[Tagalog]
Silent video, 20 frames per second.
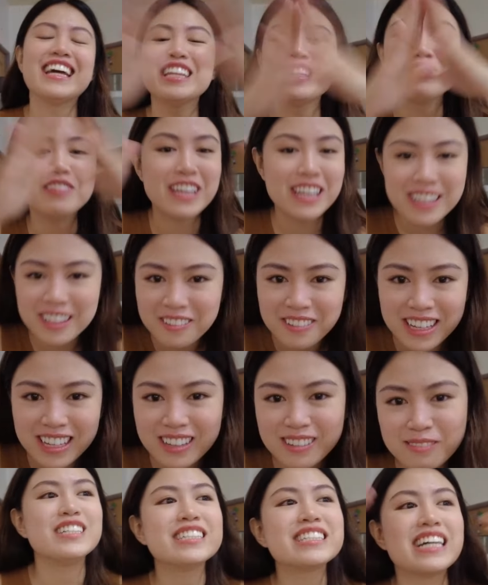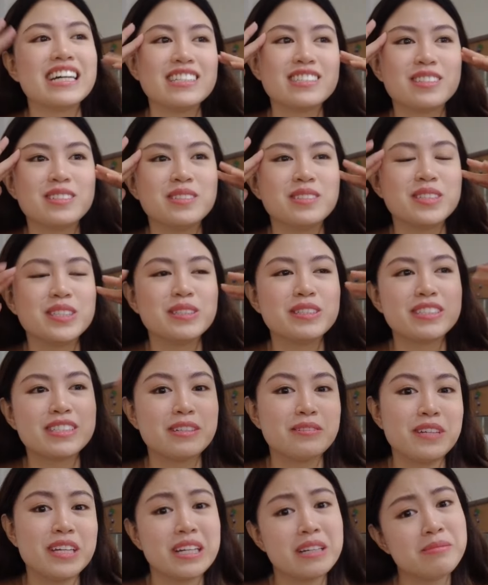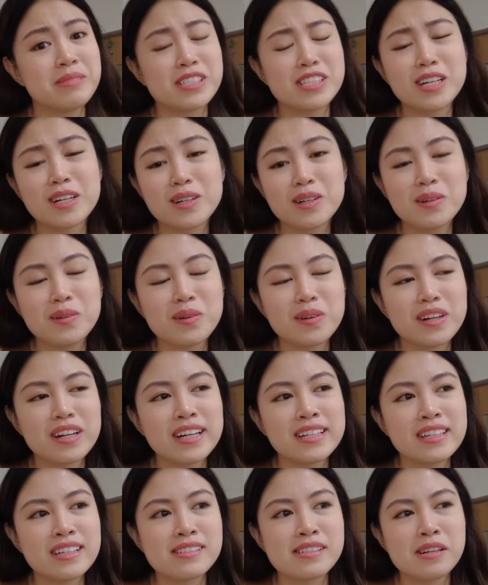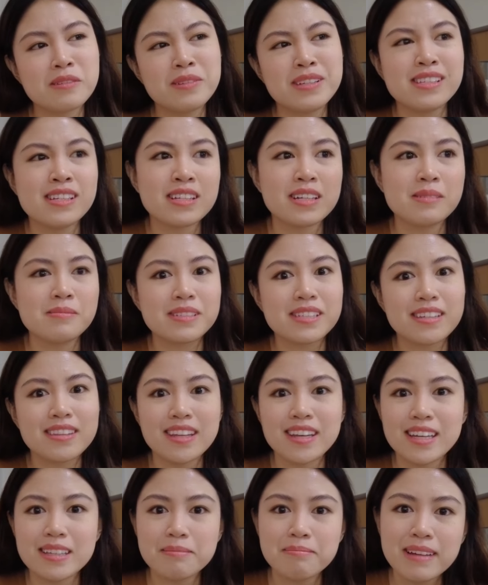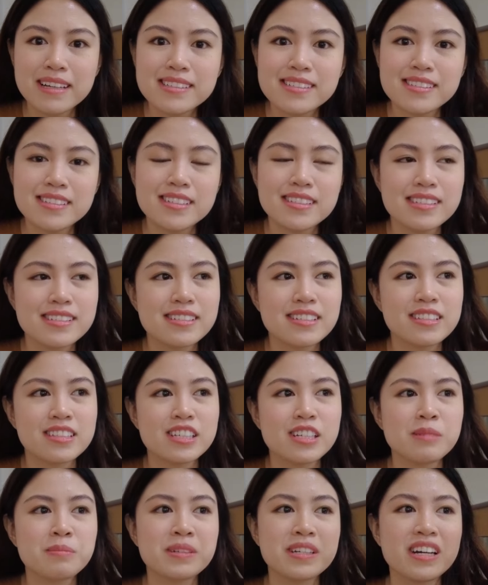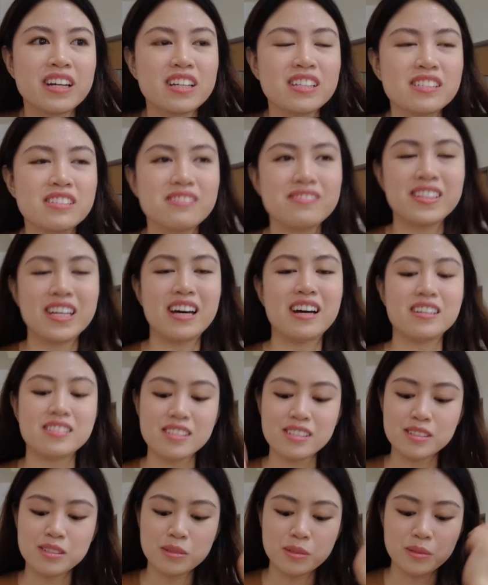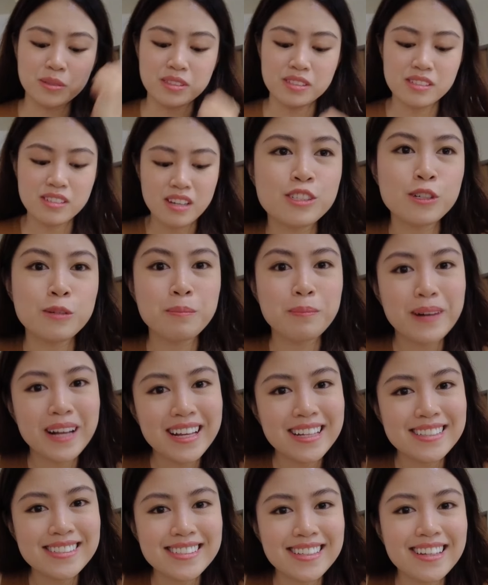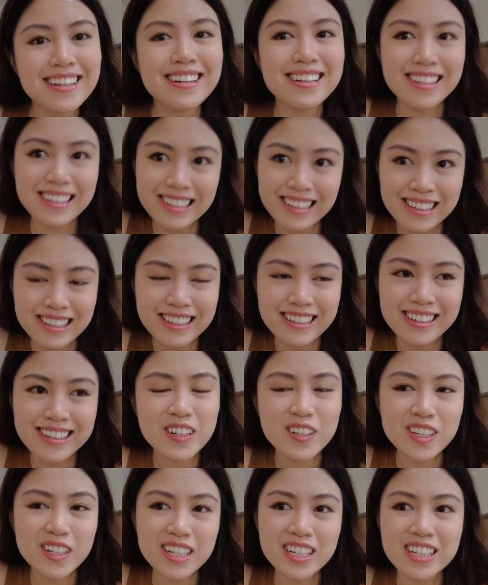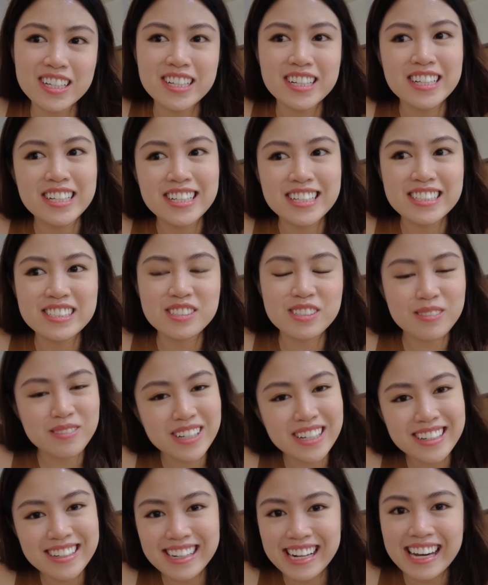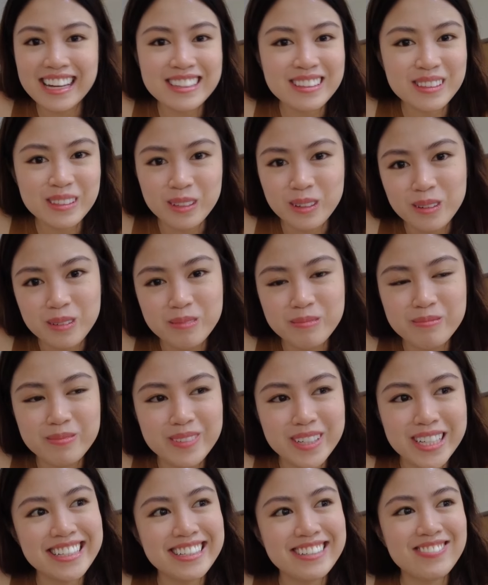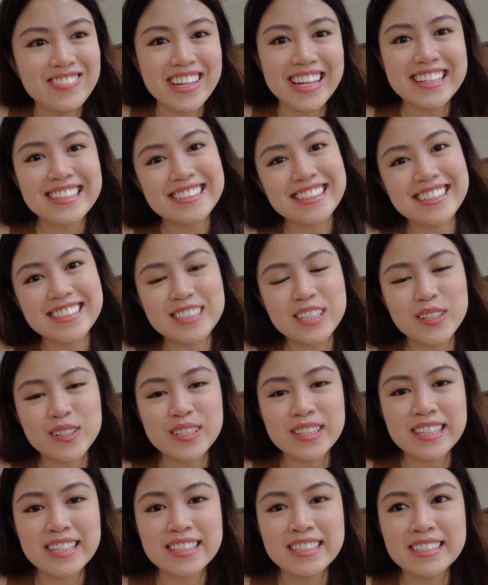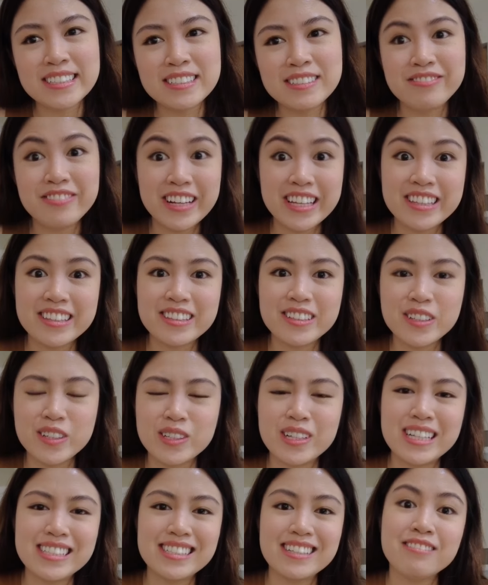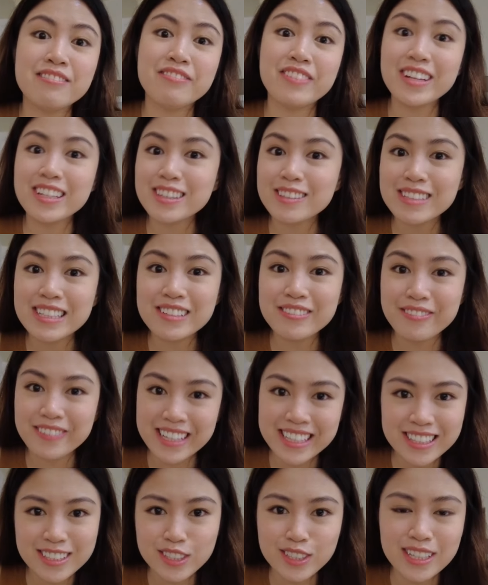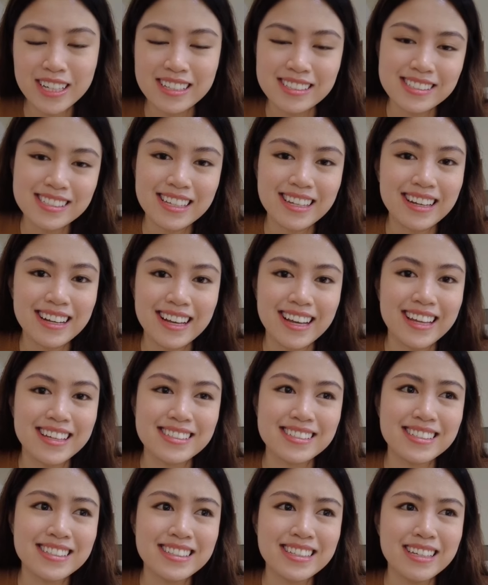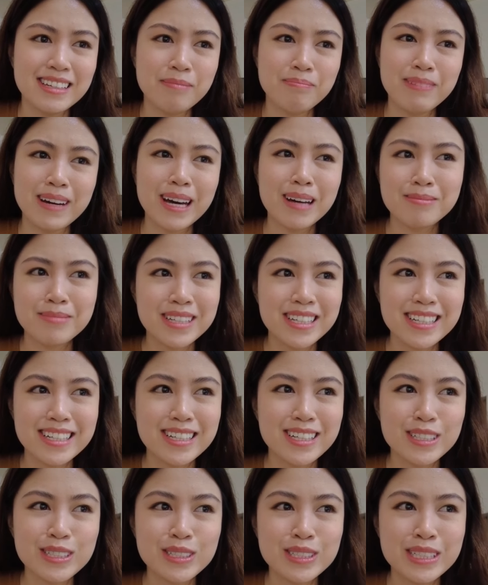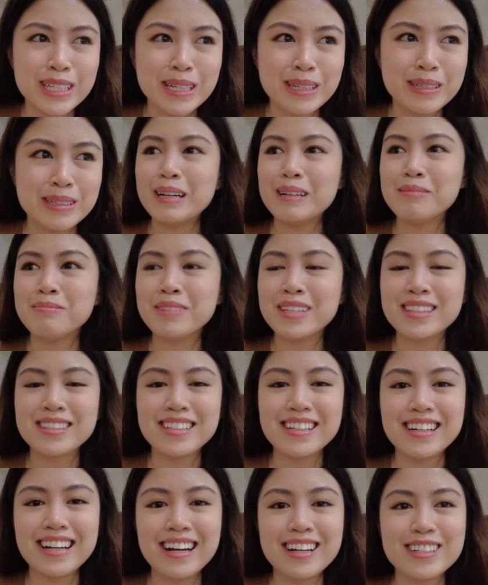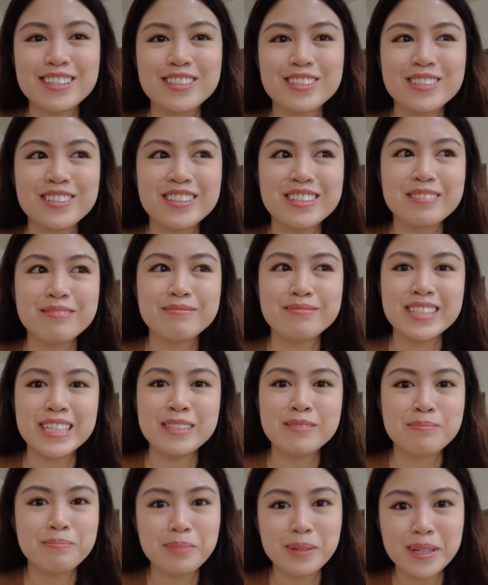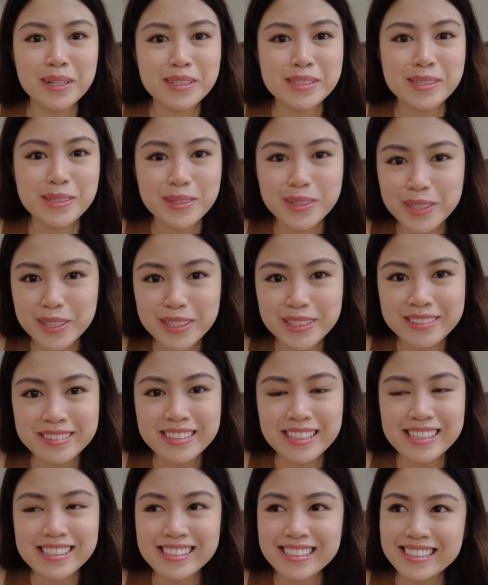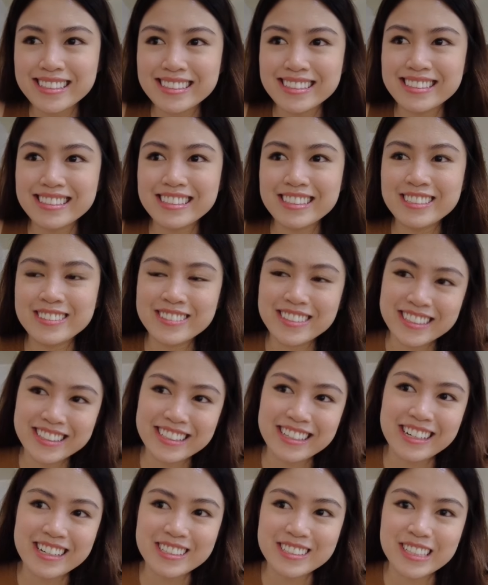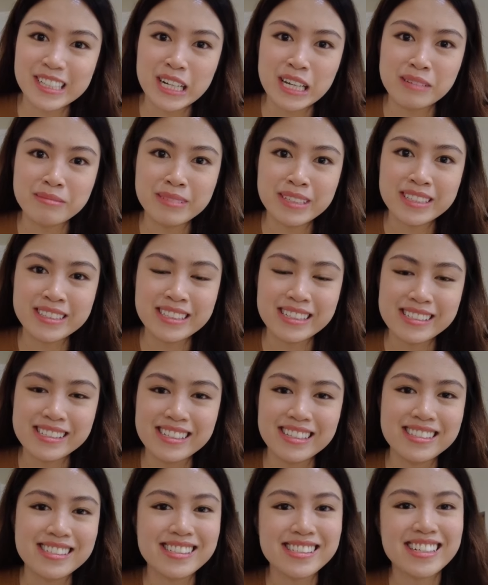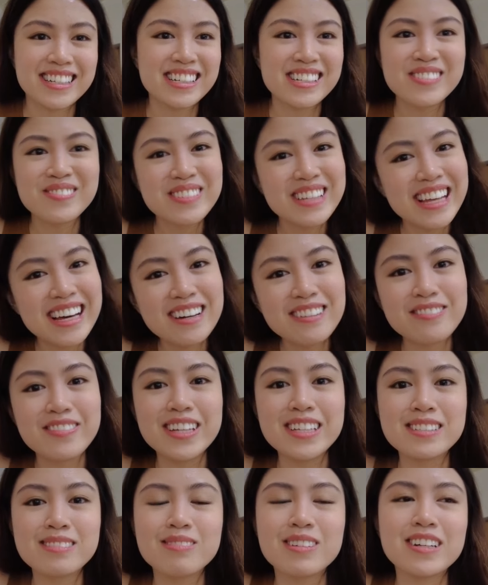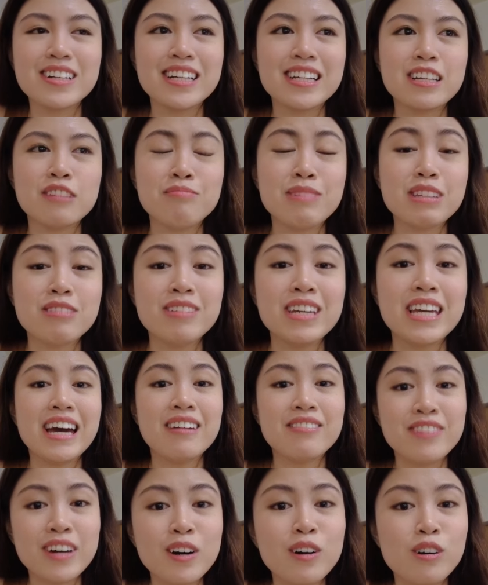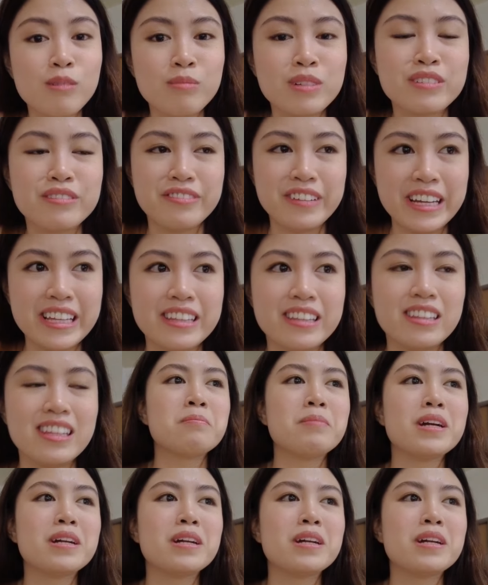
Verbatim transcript: Any, anyway, yun na. So, sawi kami sa cloak, ganyan. Sawi din kami sa Ticketmaster kasi hindi kami naka-receive na access codes. Surprisingly, or sobrang random, minessage ako ng friend ko. As in, virtual friend ko lang sila, guys. Hindi pa kami nagkaroon ng um, interaction in person. As in, yung interaction namin nasa Instagram lang, Facebook, ganyan. But have a common friend.